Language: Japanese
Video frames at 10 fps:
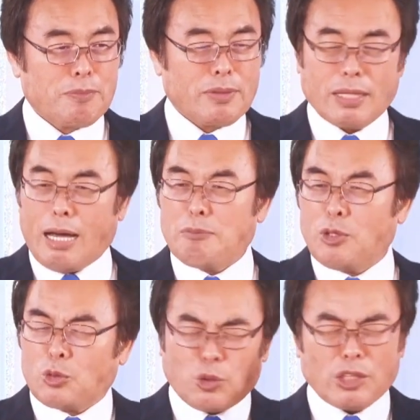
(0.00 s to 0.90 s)
あもう
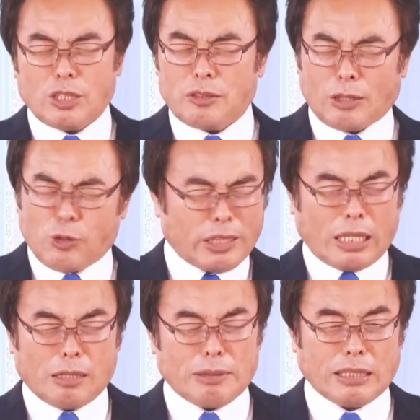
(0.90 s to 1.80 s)
この人には声か
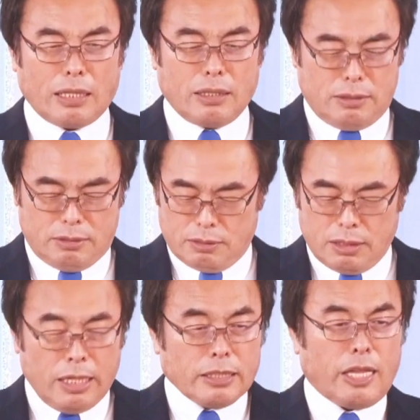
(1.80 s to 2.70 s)
けません
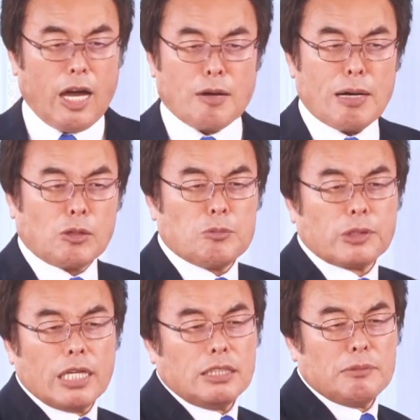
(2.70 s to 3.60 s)
電話番号も
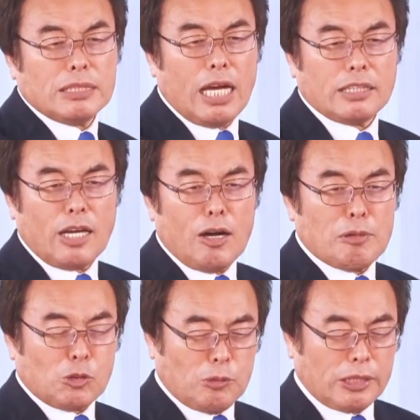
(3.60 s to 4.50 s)
消しました電話番
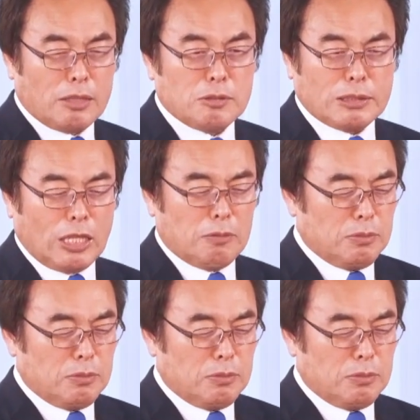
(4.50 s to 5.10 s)
号も消しました